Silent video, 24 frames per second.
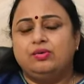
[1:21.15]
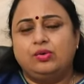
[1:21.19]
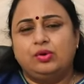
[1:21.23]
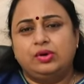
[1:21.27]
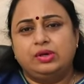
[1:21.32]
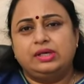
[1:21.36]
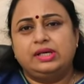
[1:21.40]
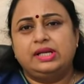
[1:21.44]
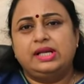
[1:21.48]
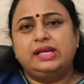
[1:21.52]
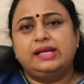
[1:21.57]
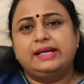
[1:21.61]

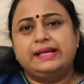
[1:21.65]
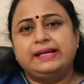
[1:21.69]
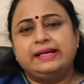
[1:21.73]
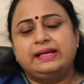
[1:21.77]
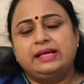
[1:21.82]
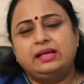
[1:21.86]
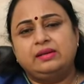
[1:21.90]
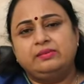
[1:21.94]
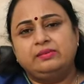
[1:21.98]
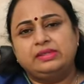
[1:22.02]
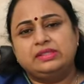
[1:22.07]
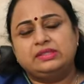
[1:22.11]
ஒரு நாள் ரெண்டு
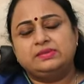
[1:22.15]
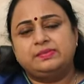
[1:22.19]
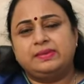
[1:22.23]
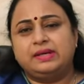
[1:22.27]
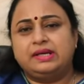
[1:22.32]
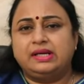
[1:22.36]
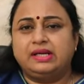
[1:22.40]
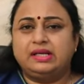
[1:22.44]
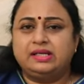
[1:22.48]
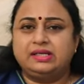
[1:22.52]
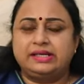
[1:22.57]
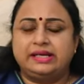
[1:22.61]
நாள் மிஸ்
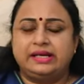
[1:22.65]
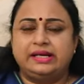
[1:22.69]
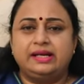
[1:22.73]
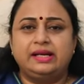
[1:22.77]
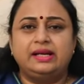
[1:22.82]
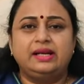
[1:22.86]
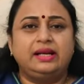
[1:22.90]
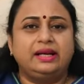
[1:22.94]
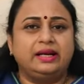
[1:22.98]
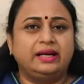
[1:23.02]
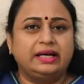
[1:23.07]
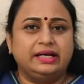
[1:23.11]
பண்ணால் ரெண்டு
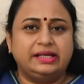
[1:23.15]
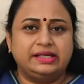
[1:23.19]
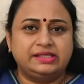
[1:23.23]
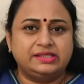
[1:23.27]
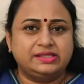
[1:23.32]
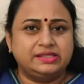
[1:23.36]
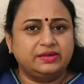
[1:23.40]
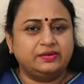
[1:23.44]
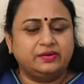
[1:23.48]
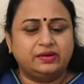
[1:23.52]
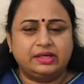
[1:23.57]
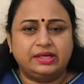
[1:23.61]
நாள்
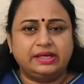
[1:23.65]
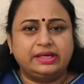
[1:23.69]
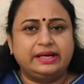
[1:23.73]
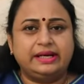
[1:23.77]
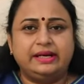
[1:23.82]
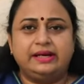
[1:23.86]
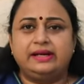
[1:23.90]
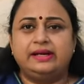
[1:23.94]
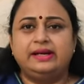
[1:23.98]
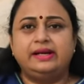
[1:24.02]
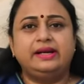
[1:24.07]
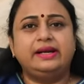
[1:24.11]
கண்டிச்சுக்கிட்டால்
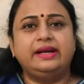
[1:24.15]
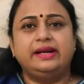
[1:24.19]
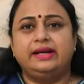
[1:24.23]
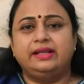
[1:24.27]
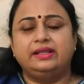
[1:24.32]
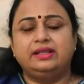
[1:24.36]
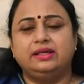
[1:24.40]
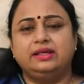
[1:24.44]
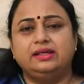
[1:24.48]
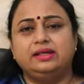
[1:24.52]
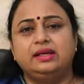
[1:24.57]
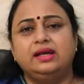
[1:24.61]
ரெண்டு ரெண்டாக
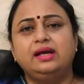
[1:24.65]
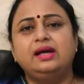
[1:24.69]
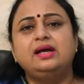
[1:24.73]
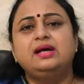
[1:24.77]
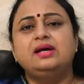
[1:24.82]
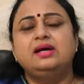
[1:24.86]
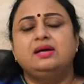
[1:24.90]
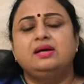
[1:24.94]
எடுத்துக்கலாம்